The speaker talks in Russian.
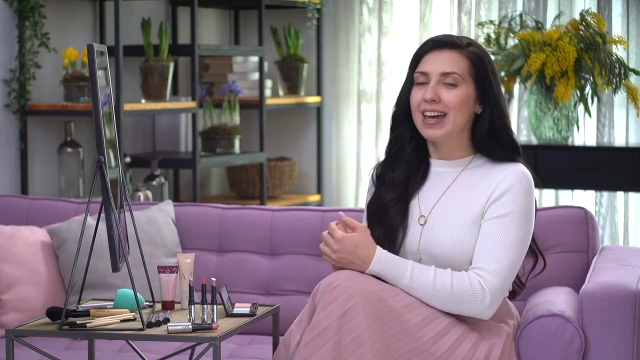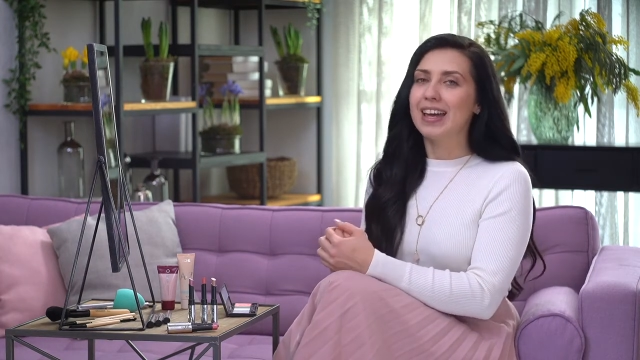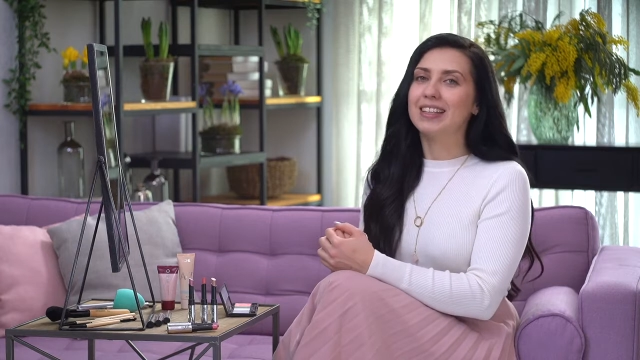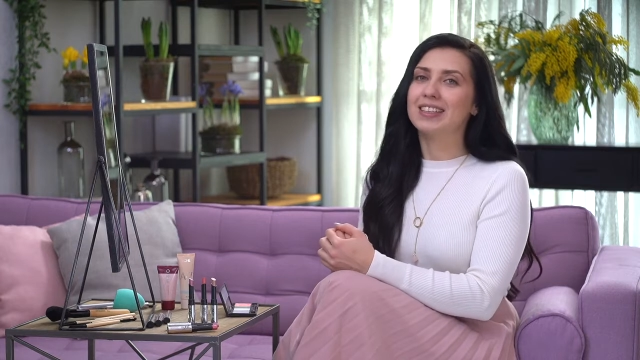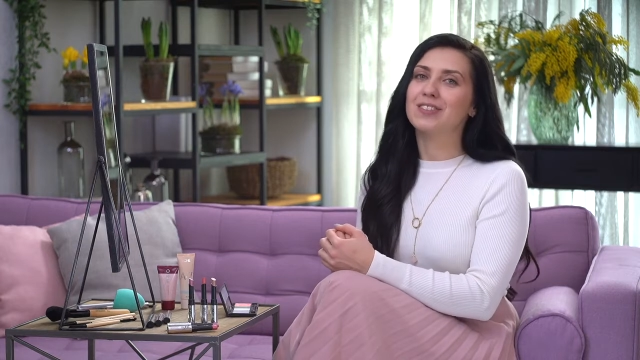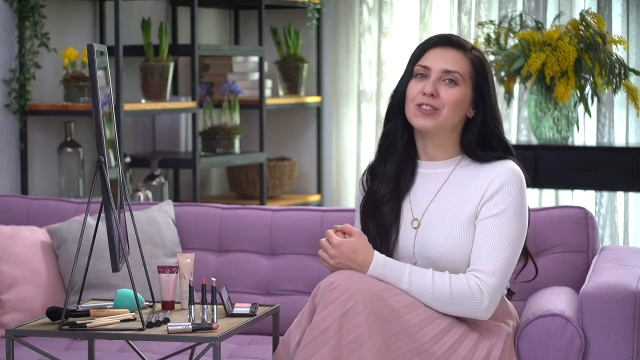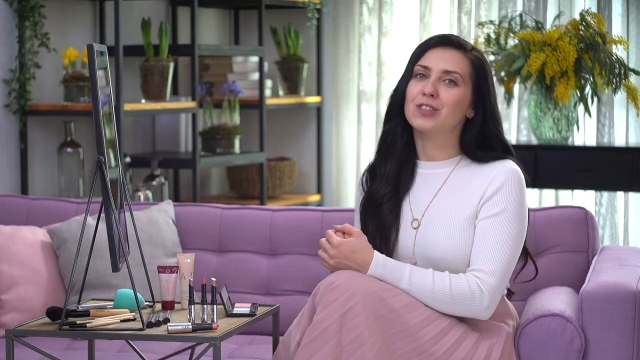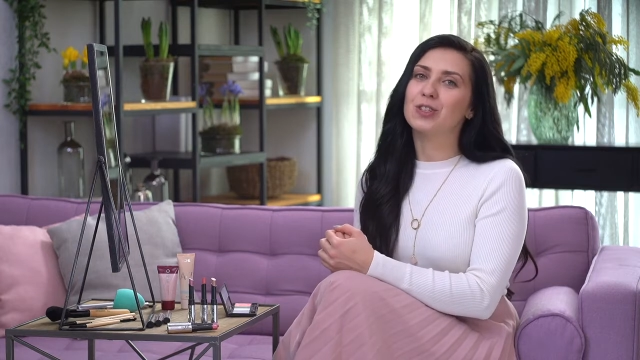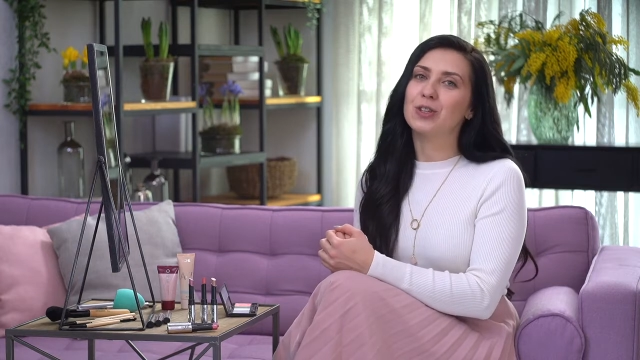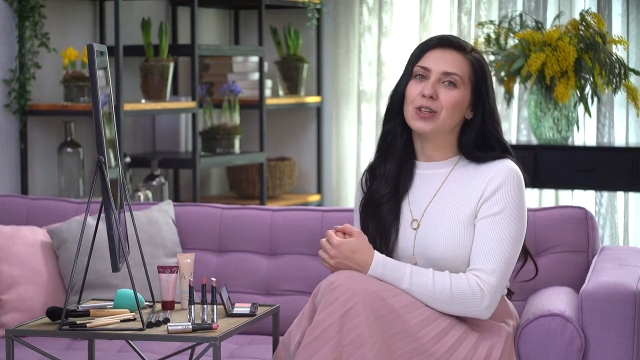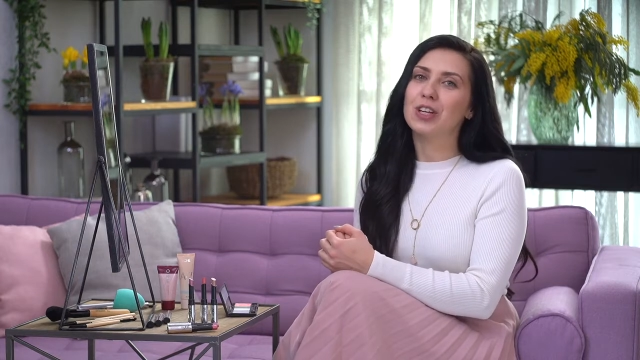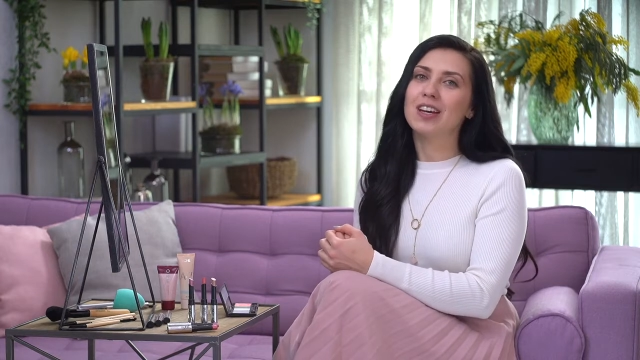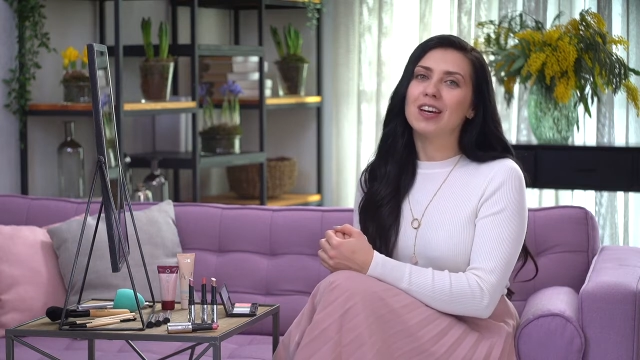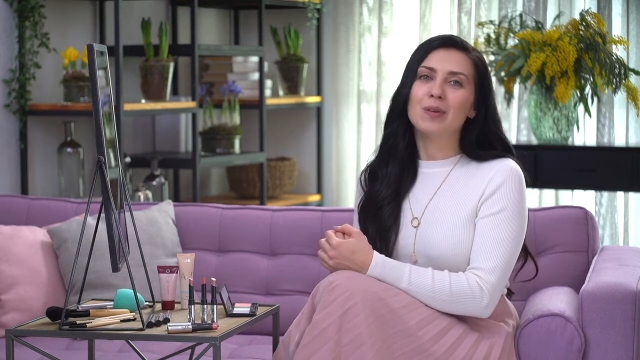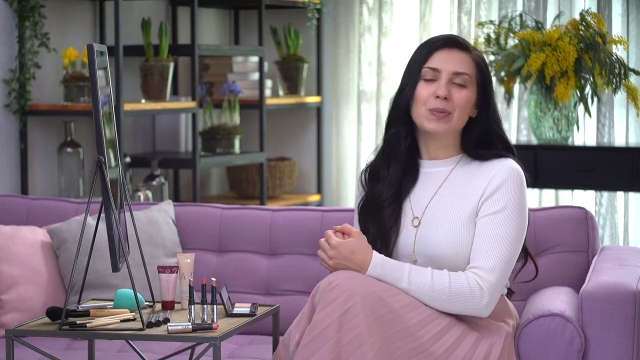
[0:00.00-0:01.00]
Это
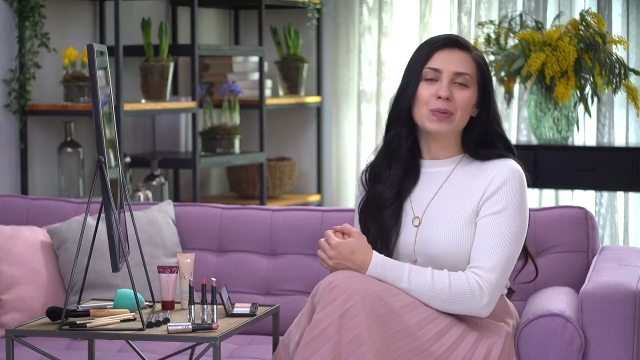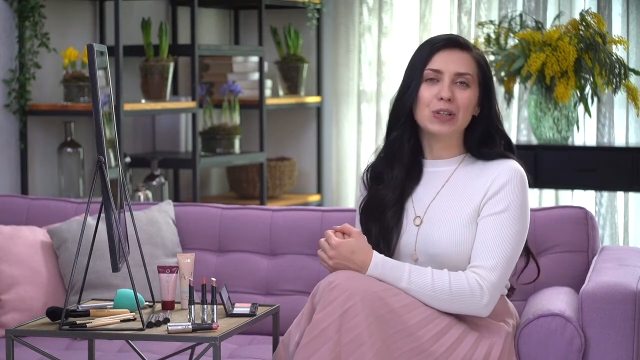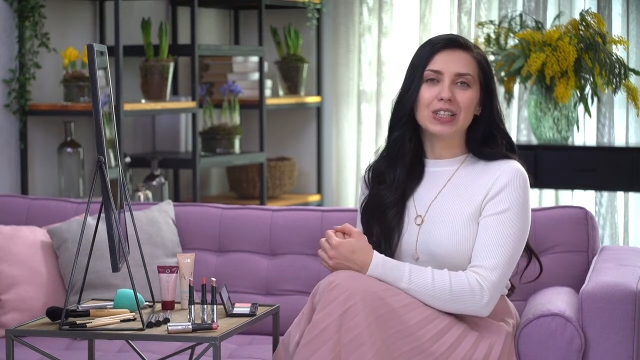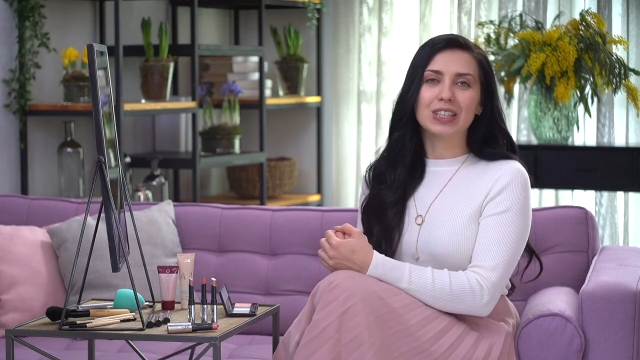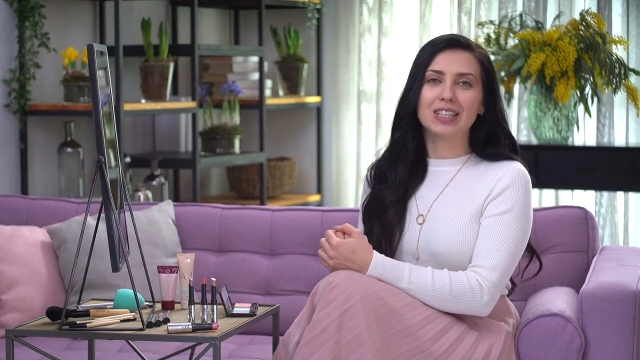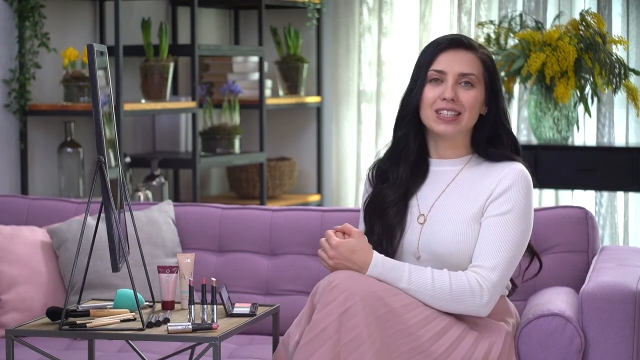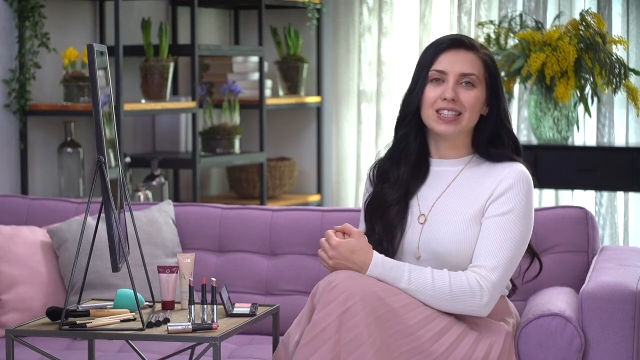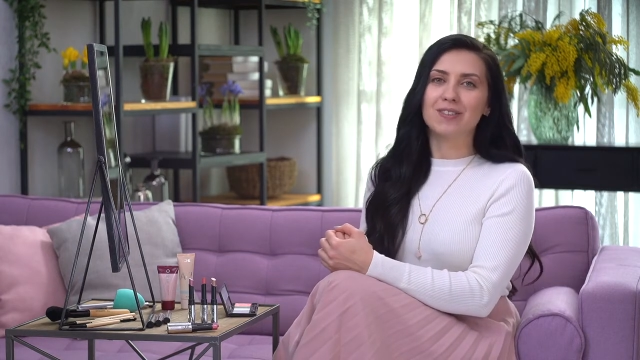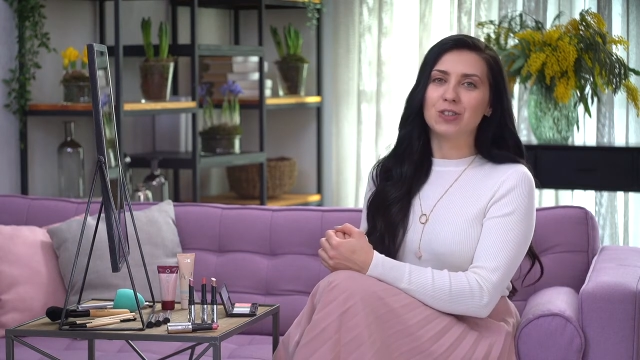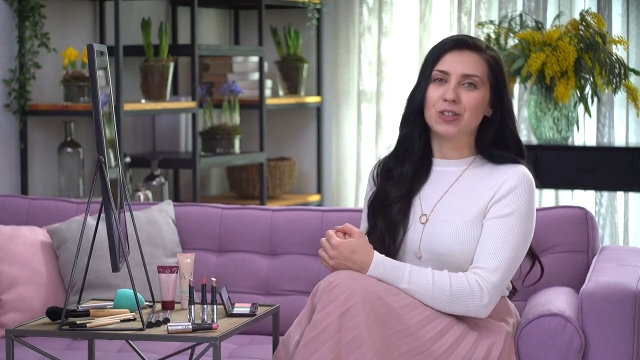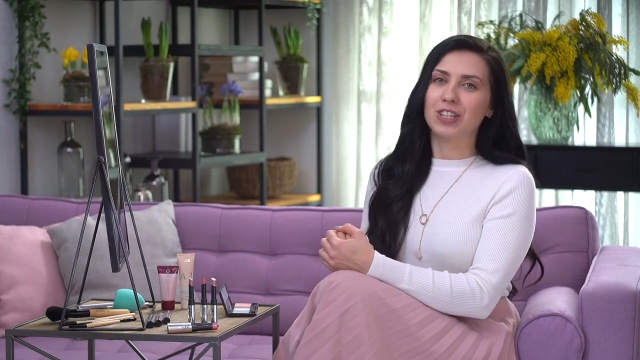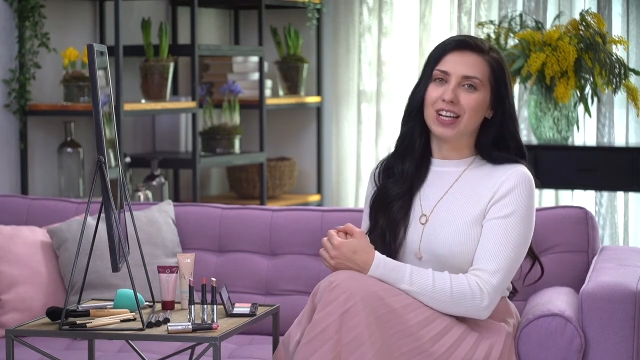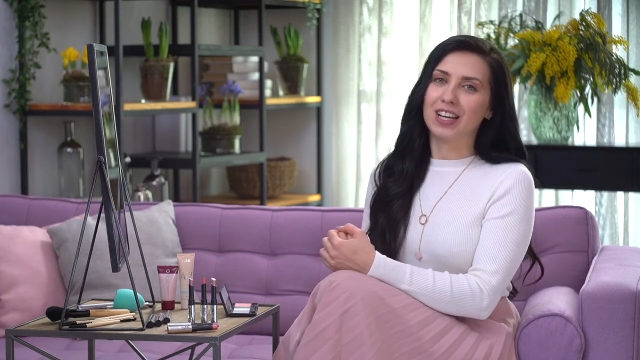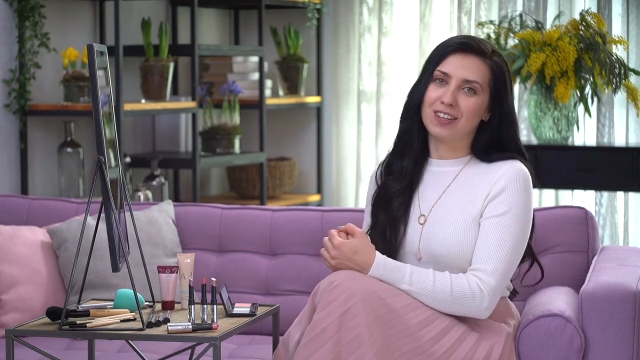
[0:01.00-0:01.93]
весной многих девушек